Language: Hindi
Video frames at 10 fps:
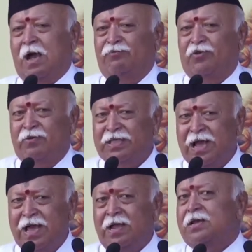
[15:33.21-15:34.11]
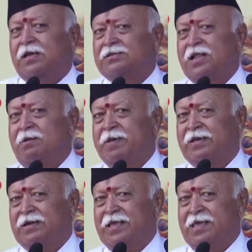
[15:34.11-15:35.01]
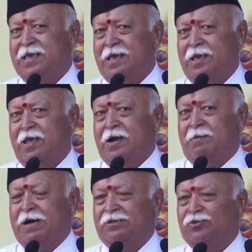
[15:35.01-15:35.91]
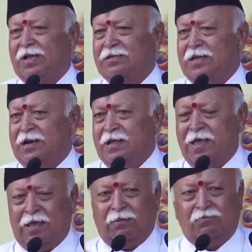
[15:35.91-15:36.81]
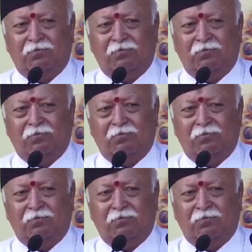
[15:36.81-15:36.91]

हम विविध है इसलिए हम एक नहीं है हमारे स्वार्थ अलग है